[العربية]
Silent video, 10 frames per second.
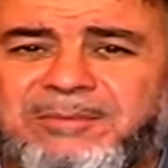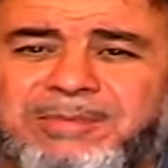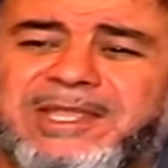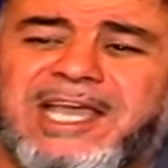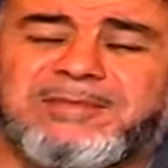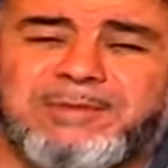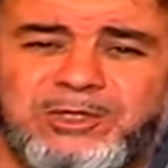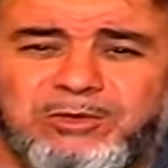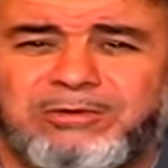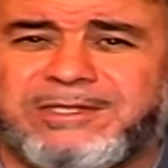بدأت
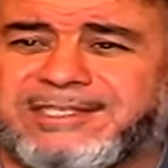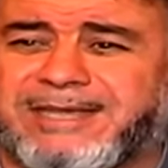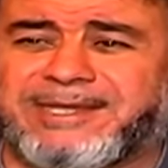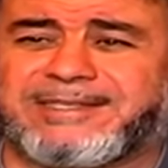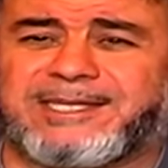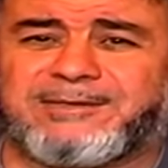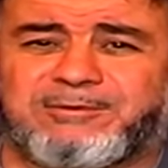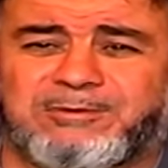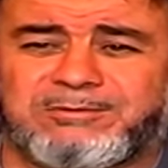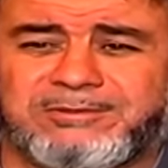من تونس كما
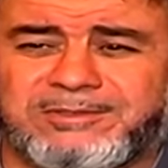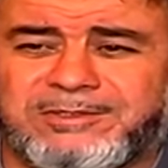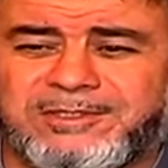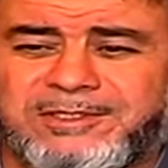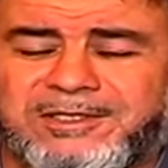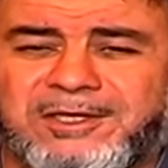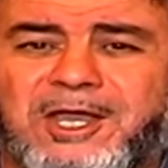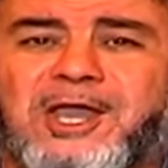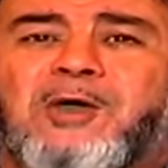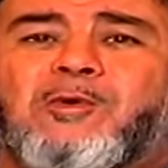تعرفون
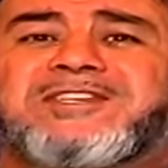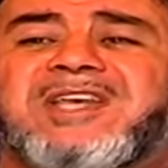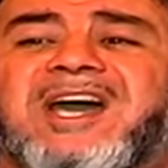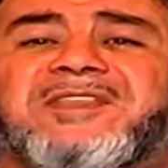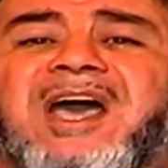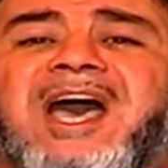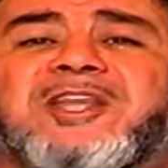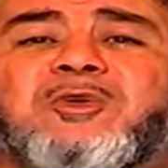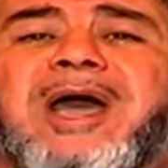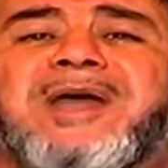وسقط
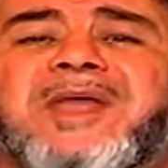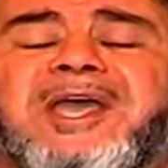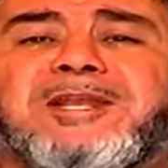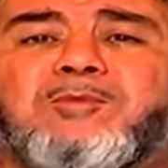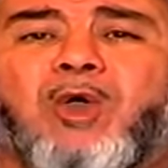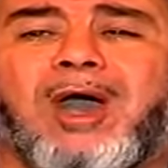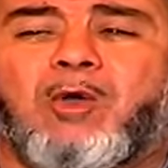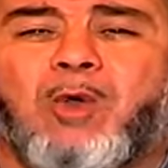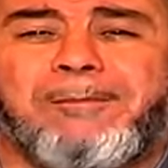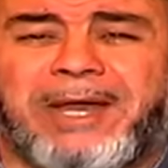أحد أعداء
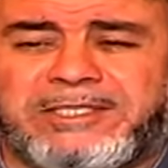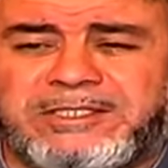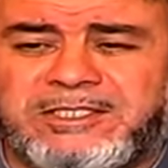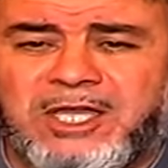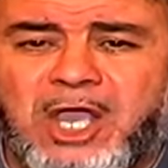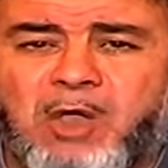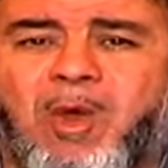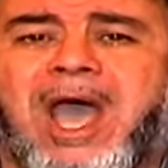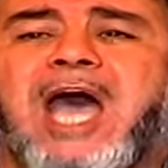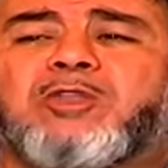المقاومة
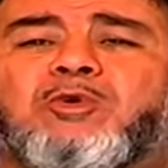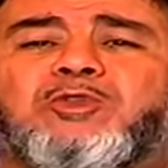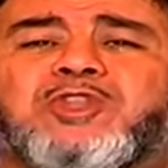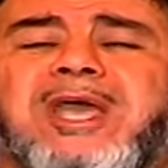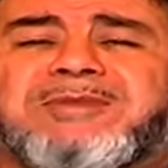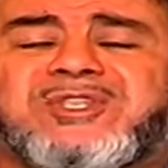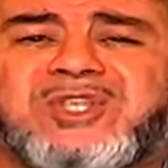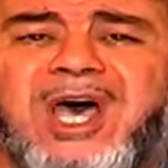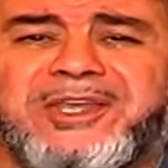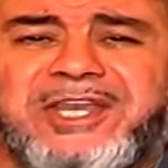وأحد خدام
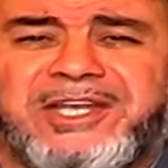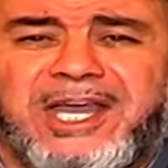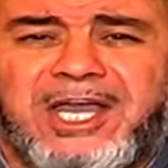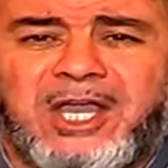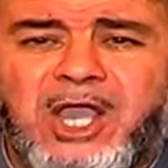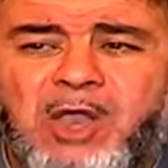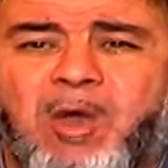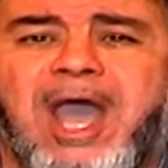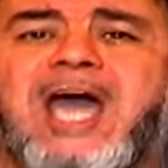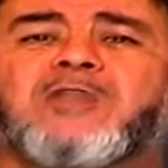الصهاينة
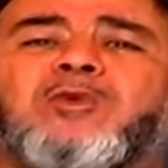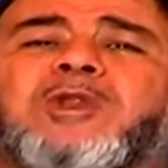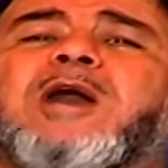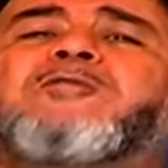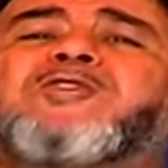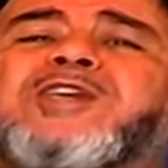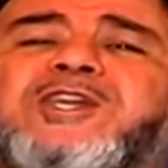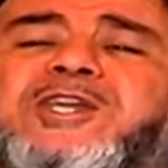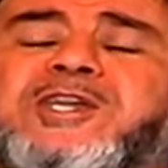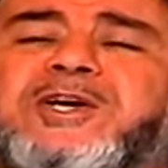وأحد
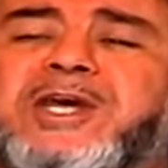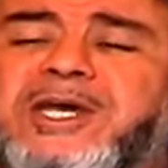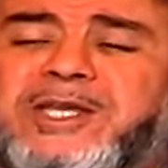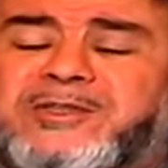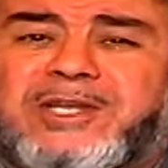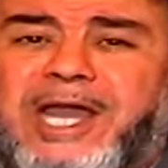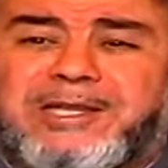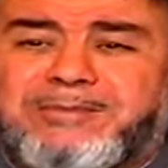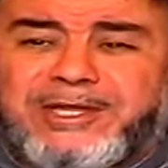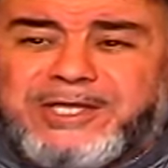رافعي راية
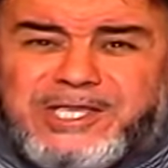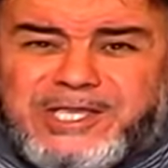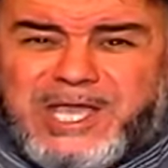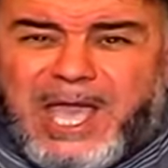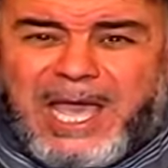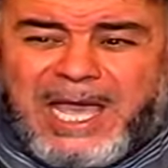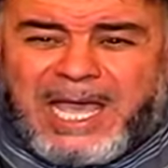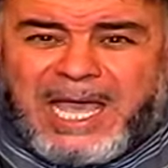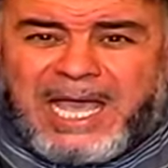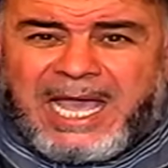العلمانية
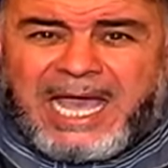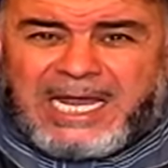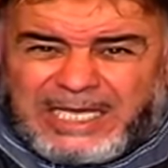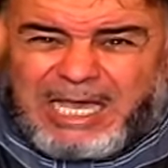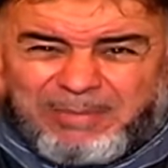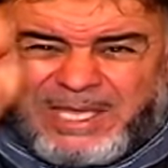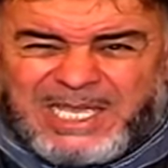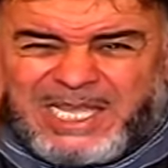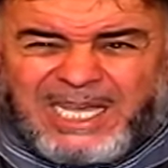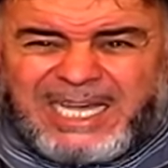
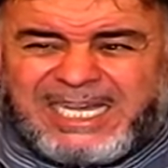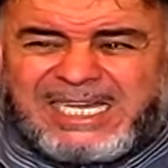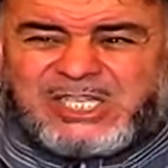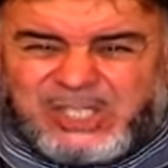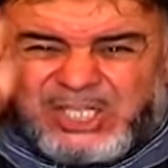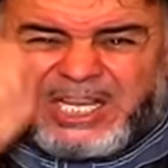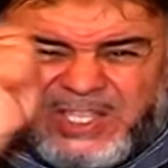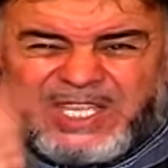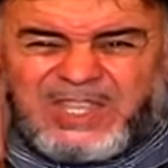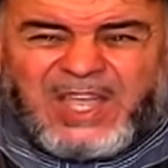القبيحة
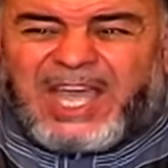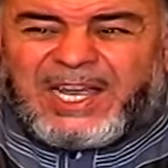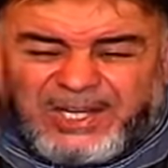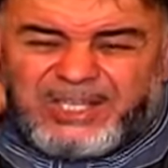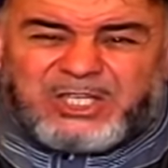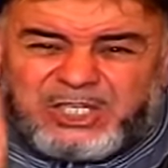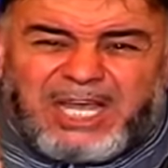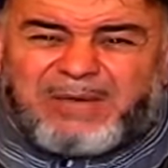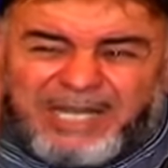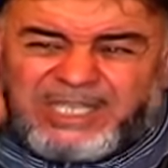الشديدة على
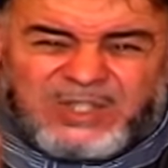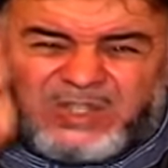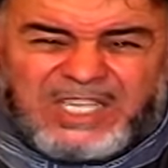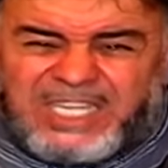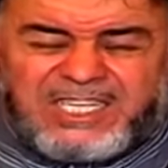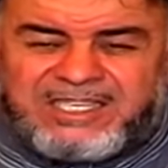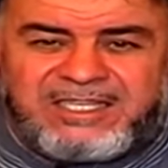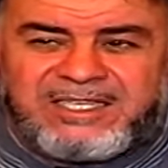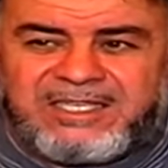الحجاب على الدين